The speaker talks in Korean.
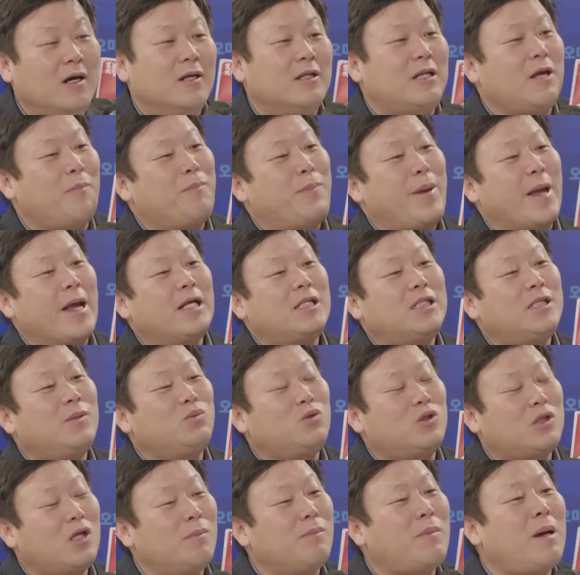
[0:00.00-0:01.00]
근데
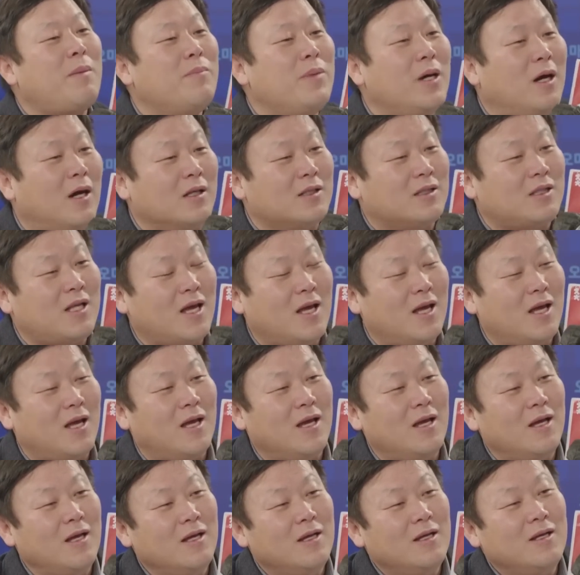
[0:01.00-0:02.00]
117만
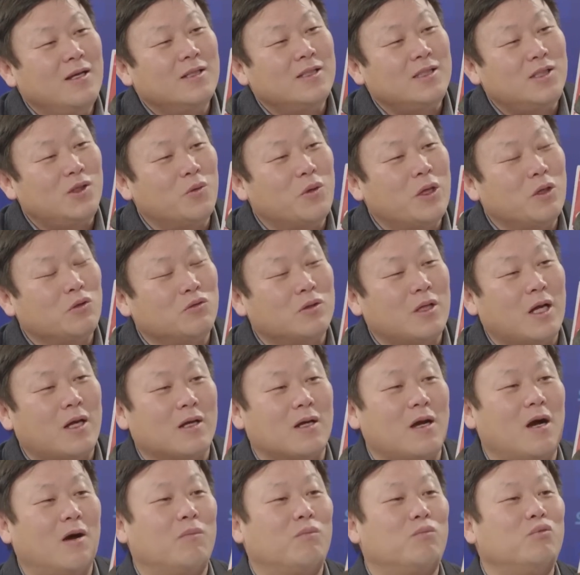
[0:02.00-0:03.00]
명한테 지원해
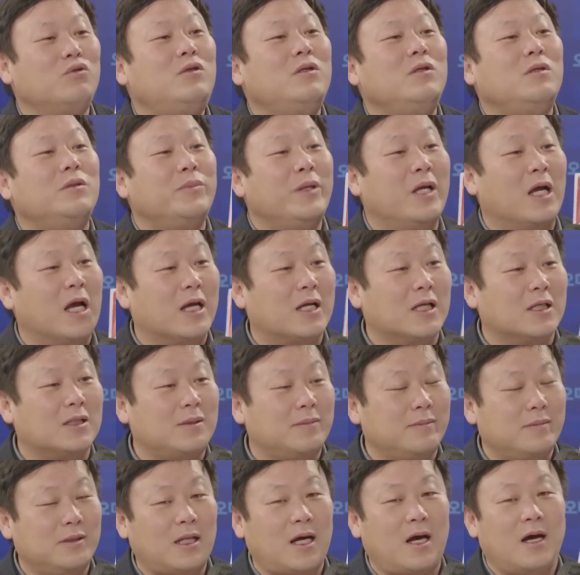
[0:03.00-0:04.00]
준다니까 무슨 의미가
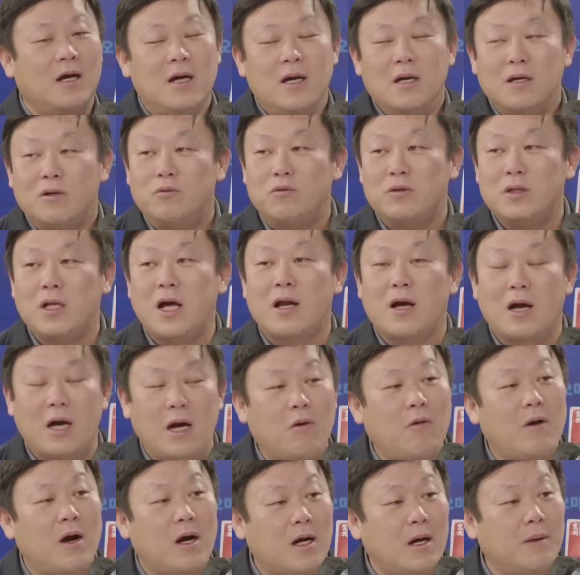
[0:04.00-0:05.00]
있겠습니다. 우리나라
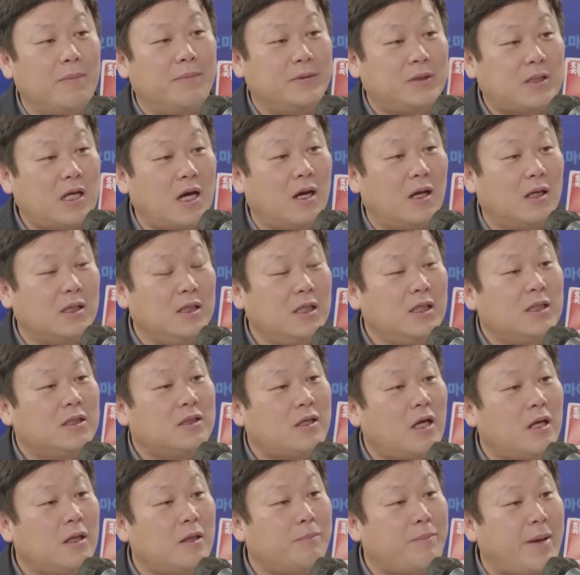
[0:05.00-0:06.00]
가구 아까 제가
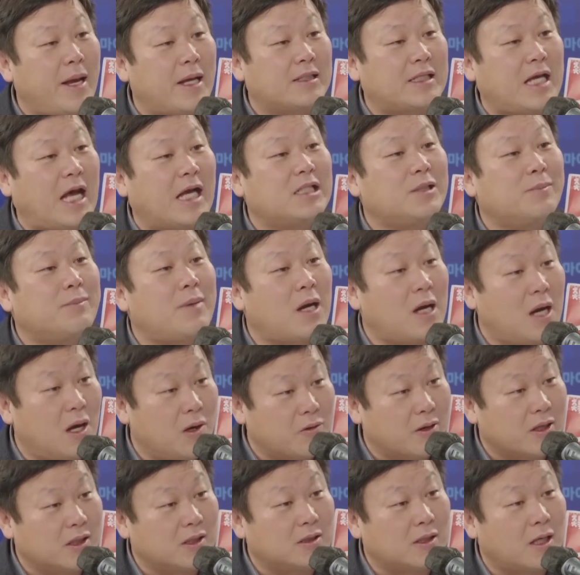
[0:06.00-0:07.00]
2,140만
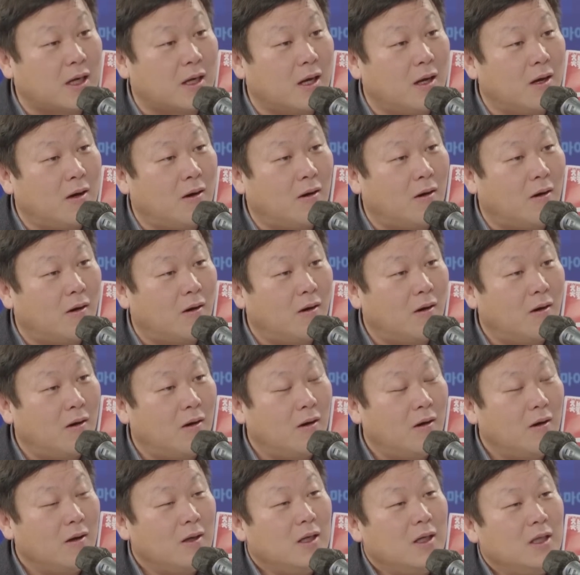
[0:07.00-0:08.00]
가구라 그랬잖아요. 네.